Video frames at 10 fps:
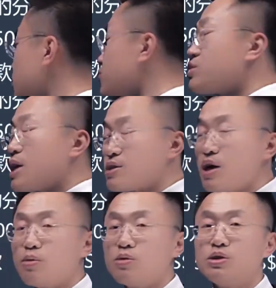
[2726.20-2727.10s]
于负债
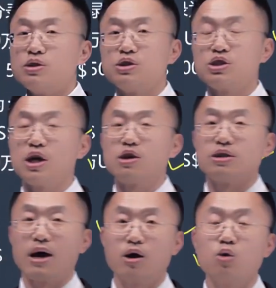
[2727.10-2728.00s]
项目，是按
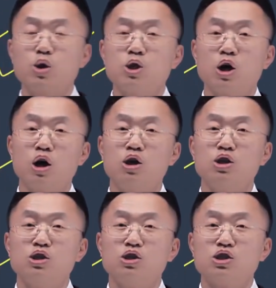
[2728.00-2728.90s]
照哪个汇率
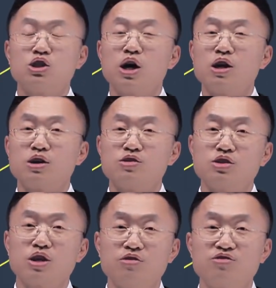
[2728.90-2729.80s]
折？是按照
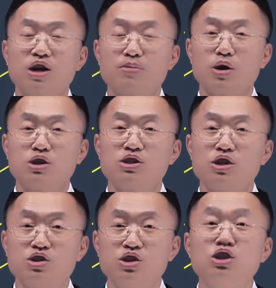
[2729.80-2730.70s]
资产负债表日
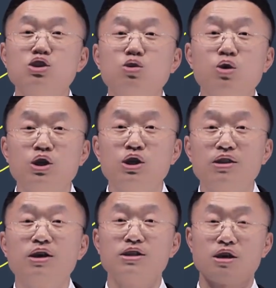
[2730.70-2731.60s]
的即其汇率
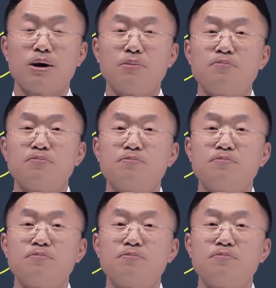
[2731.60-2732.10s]
折，能理解吗？